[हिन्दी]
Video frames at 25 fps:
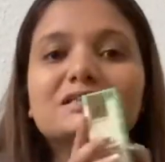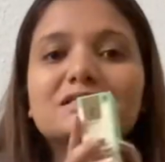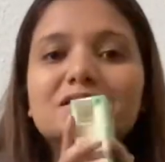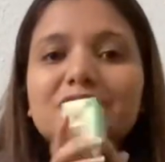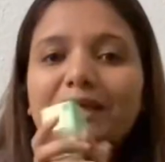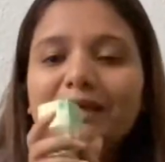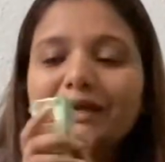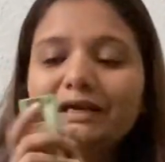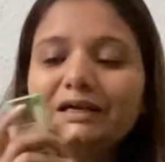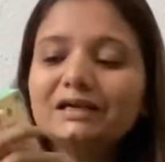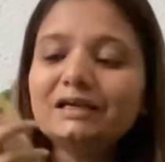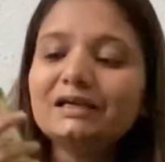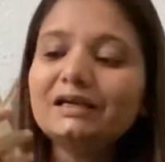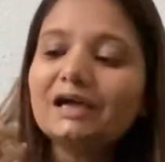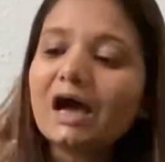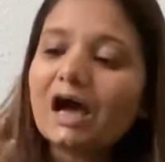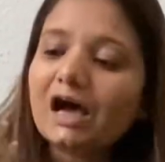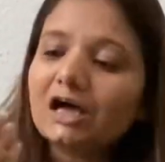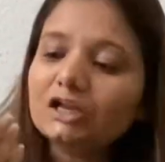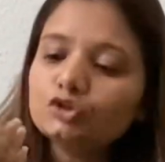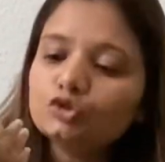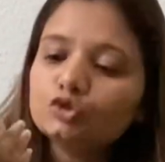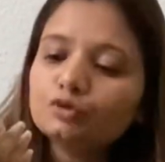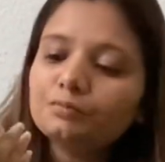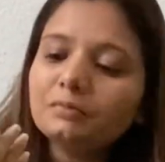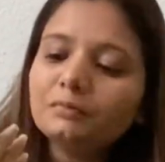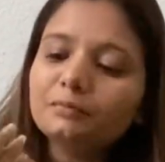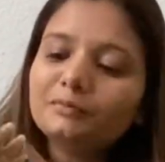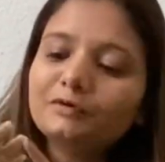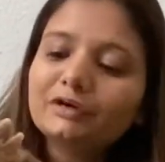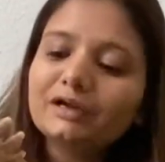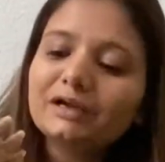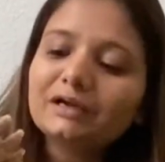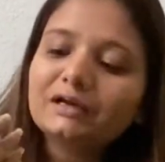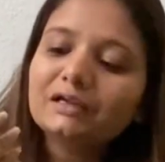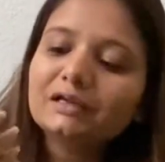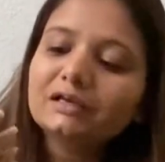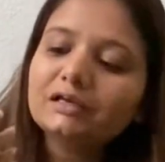सेकेंडली आज जो मैं
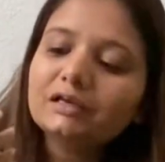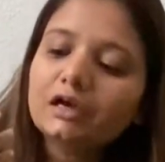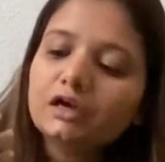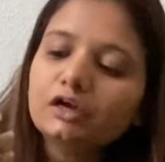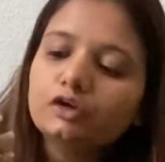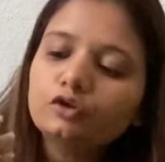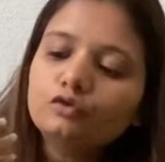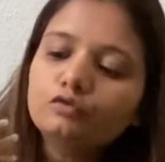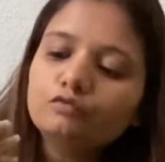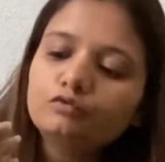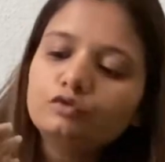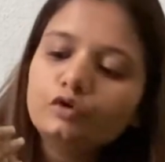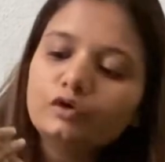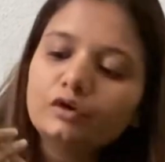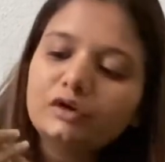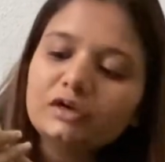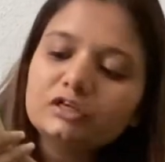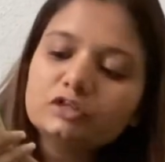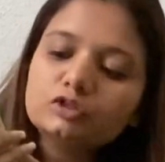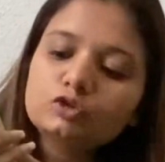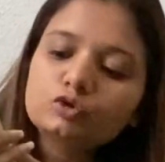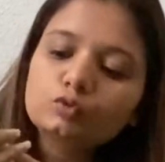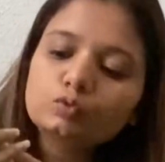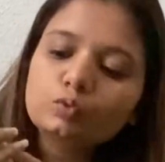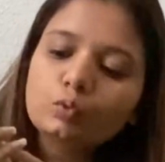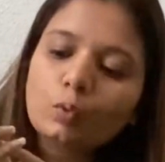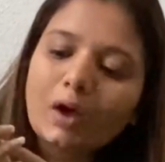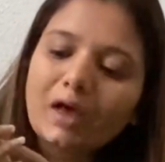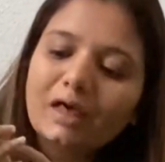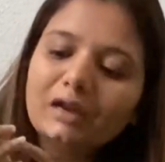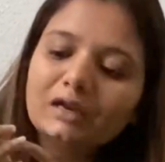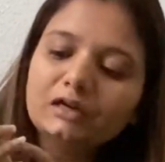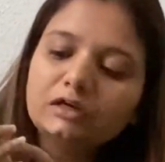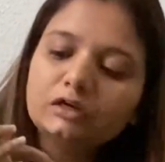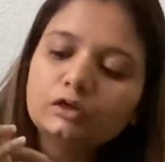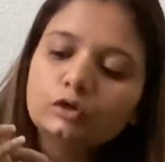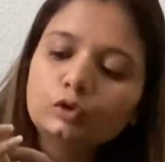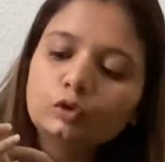प्रोडक्ट लेके आई हूँ वो है
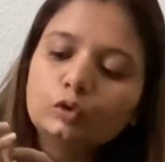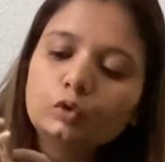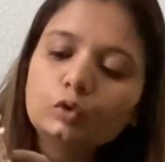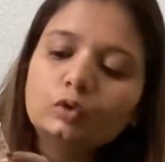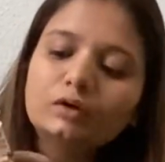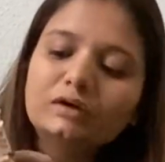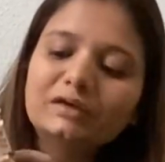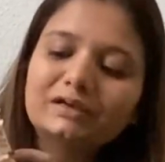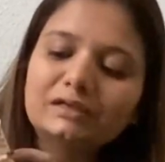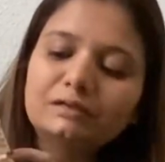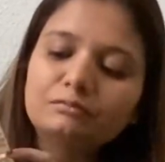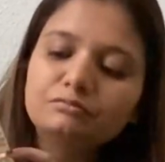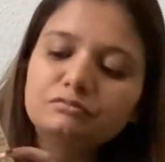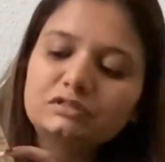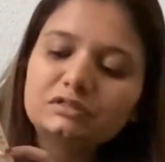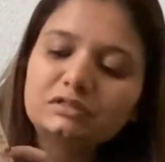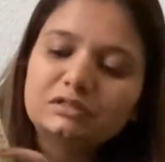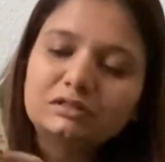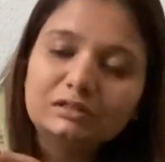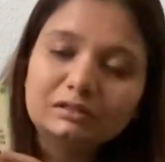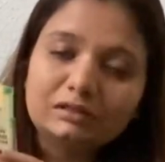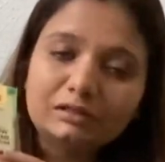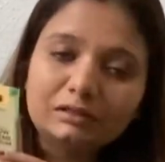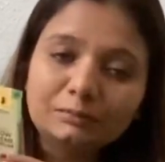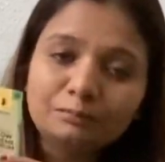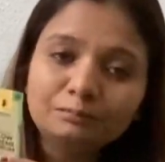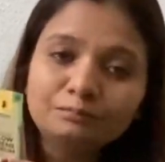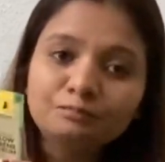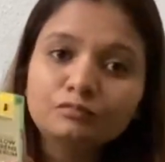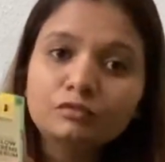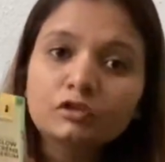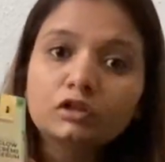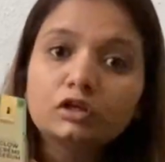स्क्वेलन ग्लो क्रीम सीरम